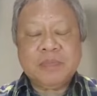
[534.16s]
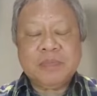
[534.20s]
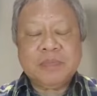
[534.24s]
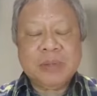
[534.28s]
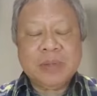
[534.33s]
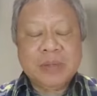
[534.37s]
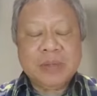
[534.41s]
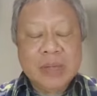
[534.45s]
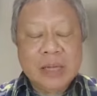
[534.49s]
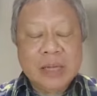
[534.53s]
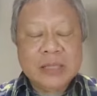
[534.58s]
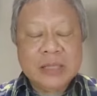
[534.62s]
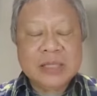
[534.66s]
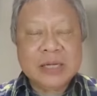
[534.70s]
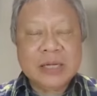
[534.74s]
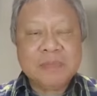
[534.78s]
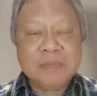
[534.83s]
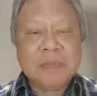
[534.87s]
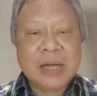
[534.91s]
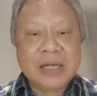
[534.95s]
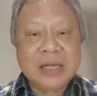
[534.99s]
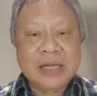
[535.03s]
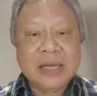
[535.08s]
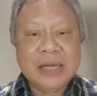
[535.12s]
eh,
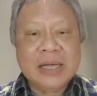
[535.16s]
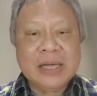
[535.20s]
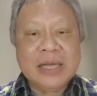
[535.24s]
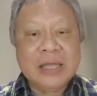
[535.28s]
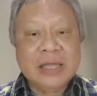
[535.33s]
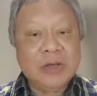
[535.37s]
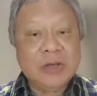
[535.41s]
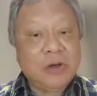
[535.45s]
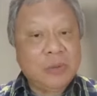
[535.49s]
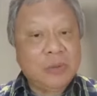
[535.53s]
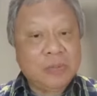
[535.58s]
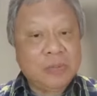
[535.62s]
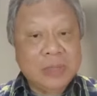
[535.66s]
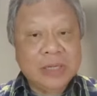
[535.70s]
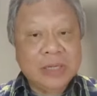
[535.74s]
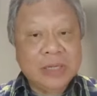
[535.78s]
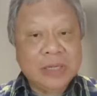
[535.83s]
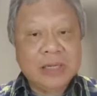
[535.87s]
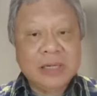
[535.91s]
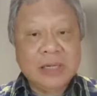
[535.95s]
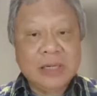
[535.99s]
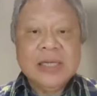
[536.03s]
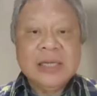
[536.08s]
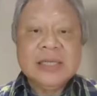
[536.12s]
terbangnya helikopter
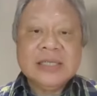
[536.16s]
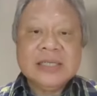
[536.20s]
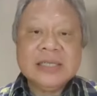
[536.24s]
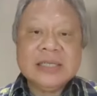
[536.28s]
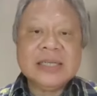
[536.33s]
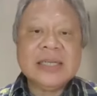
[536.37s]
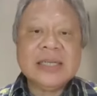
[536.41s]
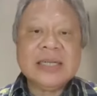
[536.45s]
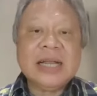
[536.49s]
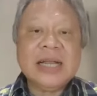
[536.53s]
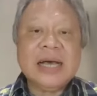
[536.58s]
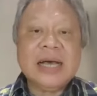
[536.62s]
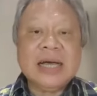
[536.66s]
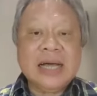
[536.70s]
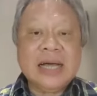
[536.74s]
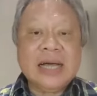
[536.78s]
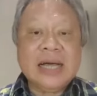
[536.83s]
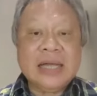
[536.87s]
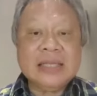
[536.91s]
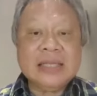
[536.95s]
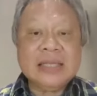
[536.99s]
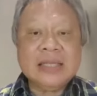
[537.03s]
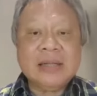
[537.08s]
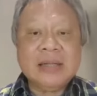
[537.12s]
sedangkan